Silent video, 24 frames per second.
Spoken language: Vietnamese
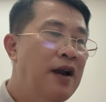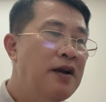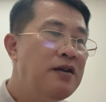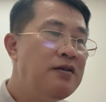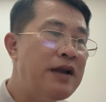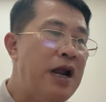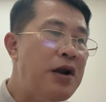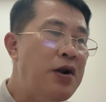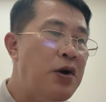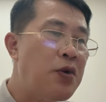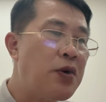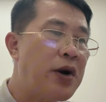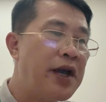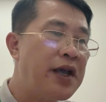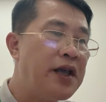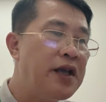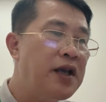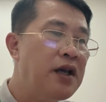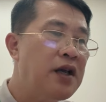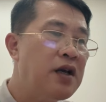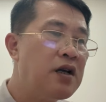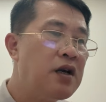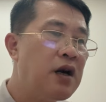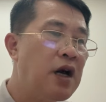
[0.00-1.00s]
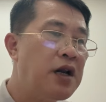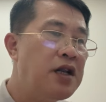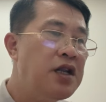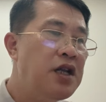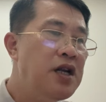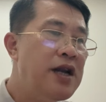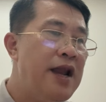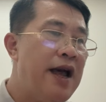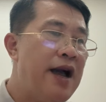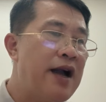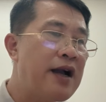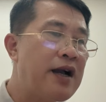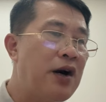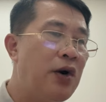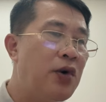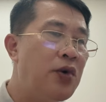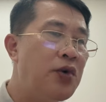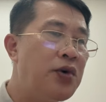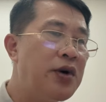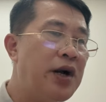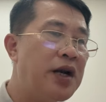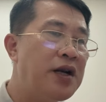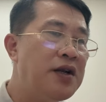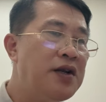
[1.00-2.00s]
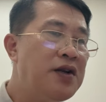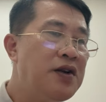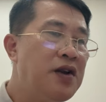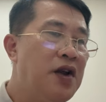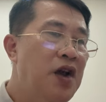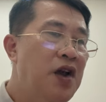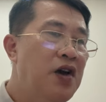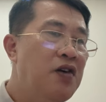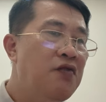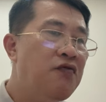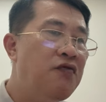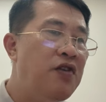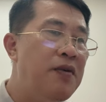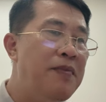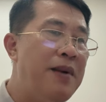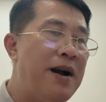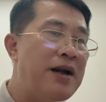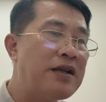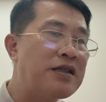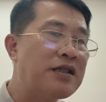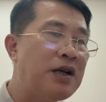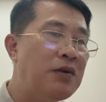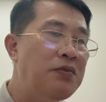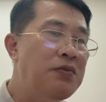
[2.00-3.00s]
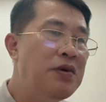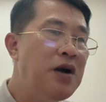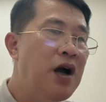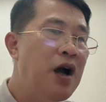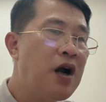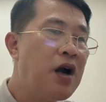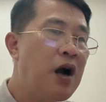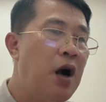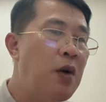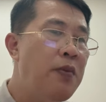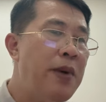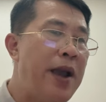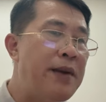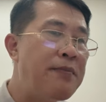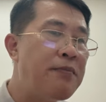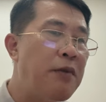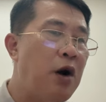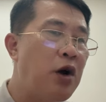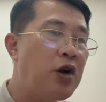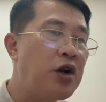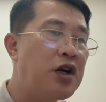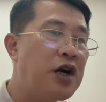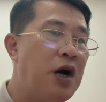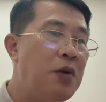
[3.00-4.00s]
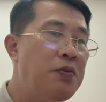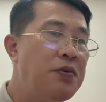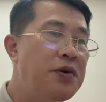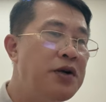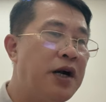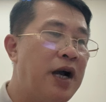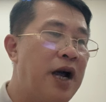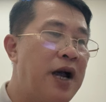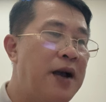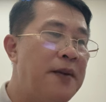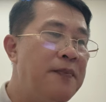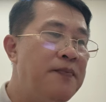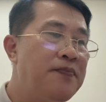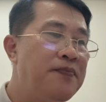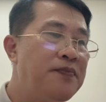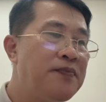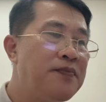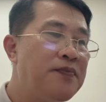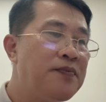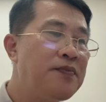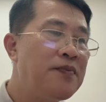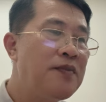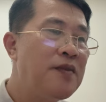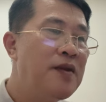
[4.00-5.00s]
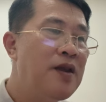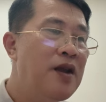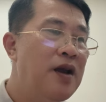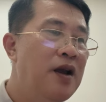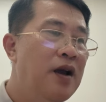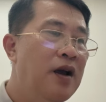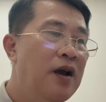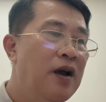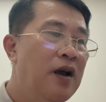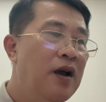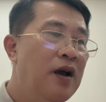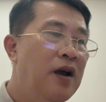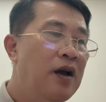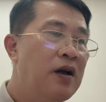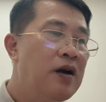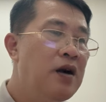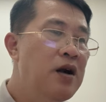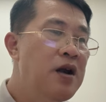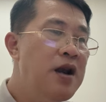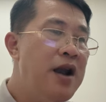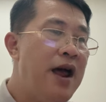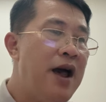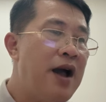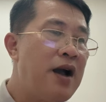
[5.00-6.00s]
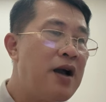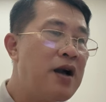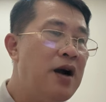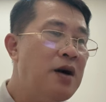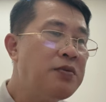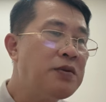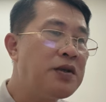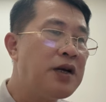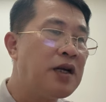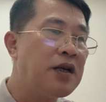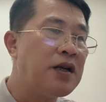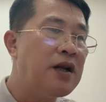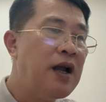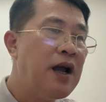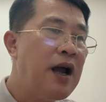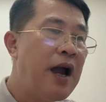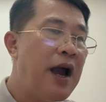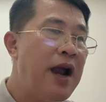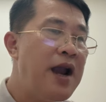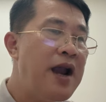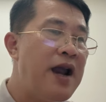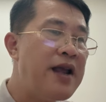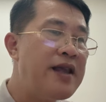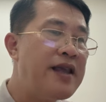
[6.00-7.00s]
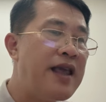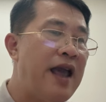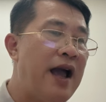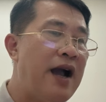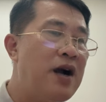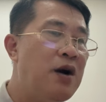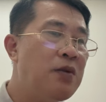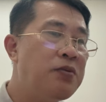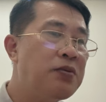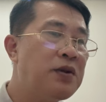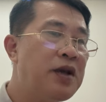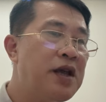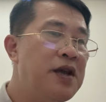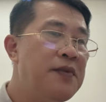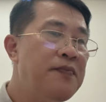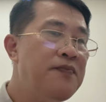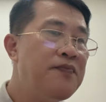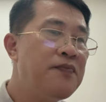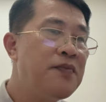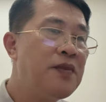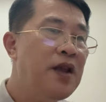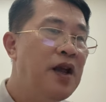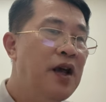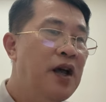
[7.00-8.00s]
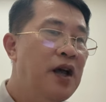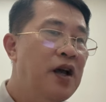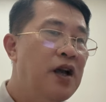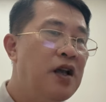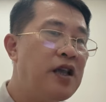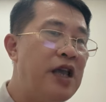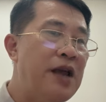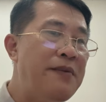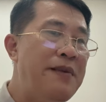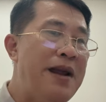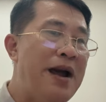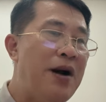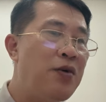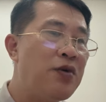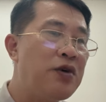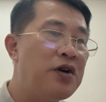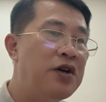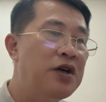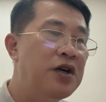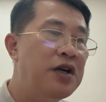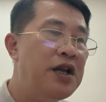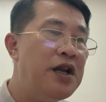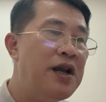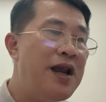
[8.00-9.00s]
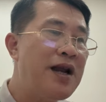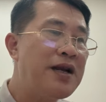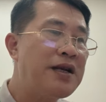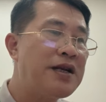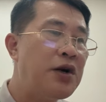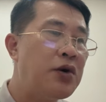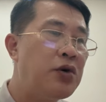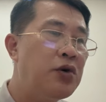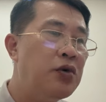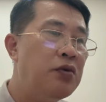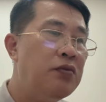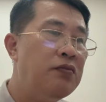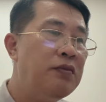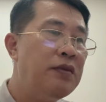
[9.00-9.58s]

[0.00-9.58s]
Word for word: Nét đầu gầy gần như là cầu khẩn vì bạn sống không hèn mọn không được à? Ngươi là ngốc thật hay là giả ngốc thế? Giữa đào cười lắc đầu.